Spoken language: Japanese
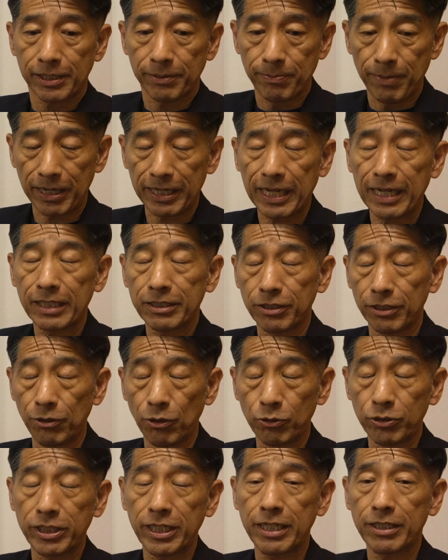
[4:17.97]
負けが
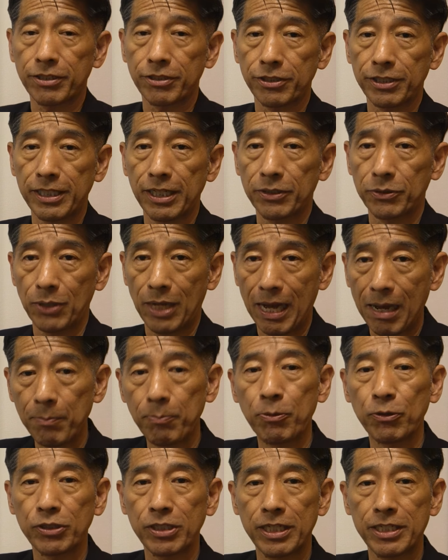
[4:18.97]
6試合続いた後半
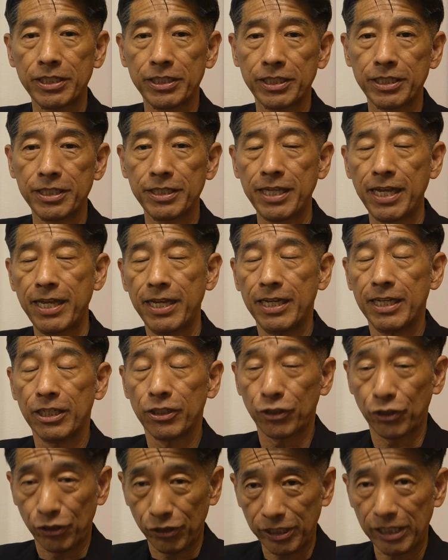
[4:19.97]
歩前進で
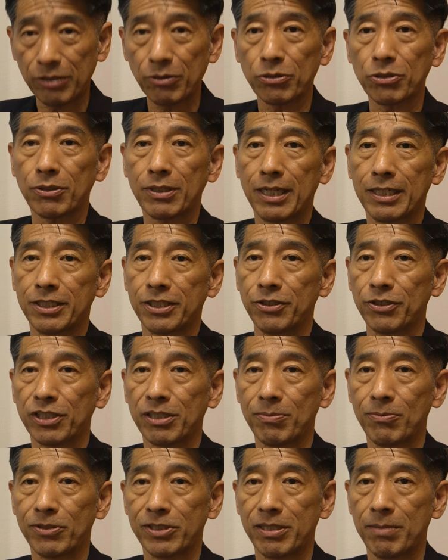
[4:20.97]
次こそ勝つという
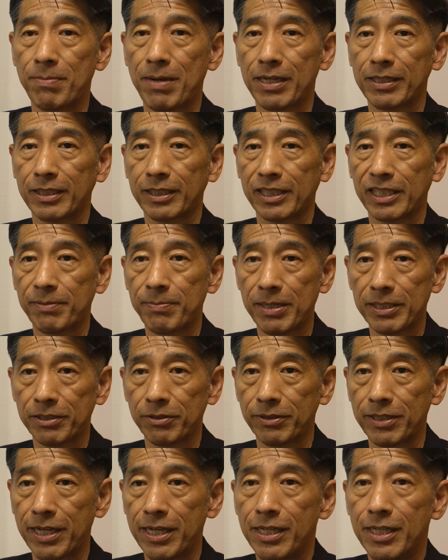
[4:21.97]
気持ちできます
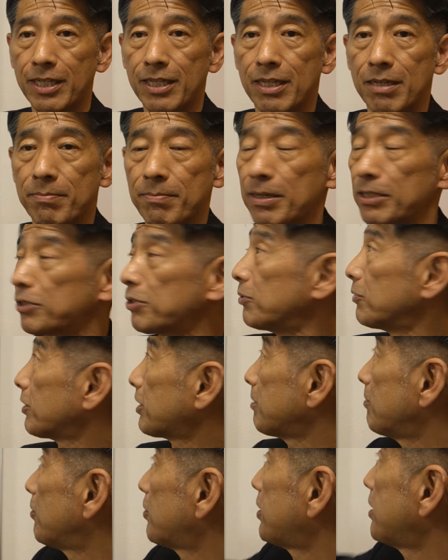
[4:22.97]
ので、まあ、その気持